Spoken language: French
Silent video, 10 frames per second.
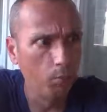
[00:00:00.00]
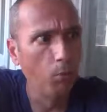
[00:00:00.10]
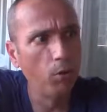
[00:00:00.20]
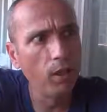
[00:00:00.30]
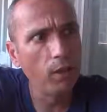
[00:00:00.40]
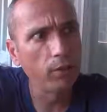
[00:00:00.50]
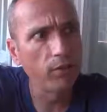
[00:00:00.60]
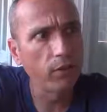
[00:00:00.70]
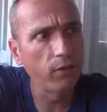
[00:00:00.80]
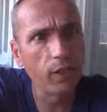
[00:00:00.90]
Bon voilà,
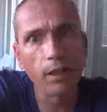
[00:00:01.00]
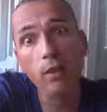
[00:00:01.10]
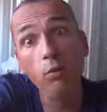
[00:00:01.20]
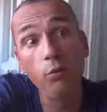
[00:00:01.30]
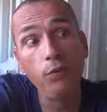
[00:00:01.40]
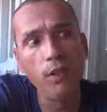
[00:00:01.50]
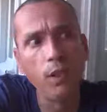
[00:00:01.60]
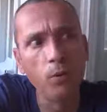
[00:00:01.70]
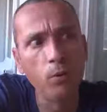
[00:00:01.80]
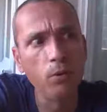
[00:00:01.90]
ça c'est l'article du
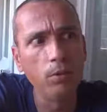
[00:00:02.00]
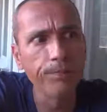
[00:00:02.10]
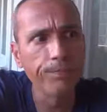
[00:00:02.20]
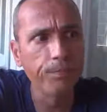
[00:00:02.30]
Figaro.